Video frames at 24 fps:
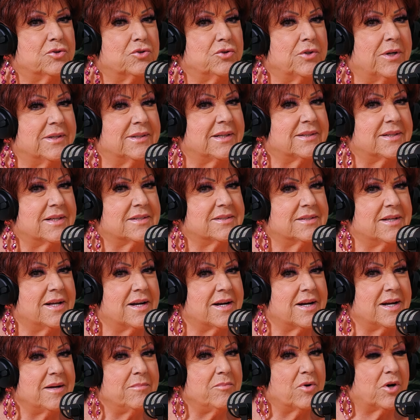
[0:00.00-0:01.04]
sono andata a
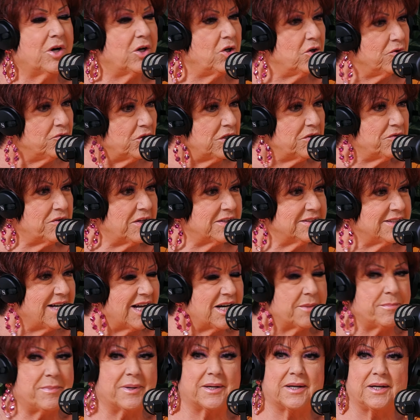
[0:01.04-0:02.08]
Sanremo che non volevo
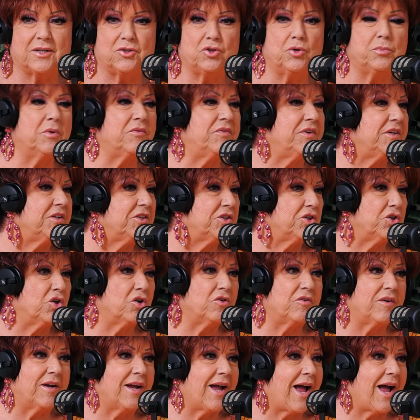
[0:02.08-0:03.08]
andare perché dopo 29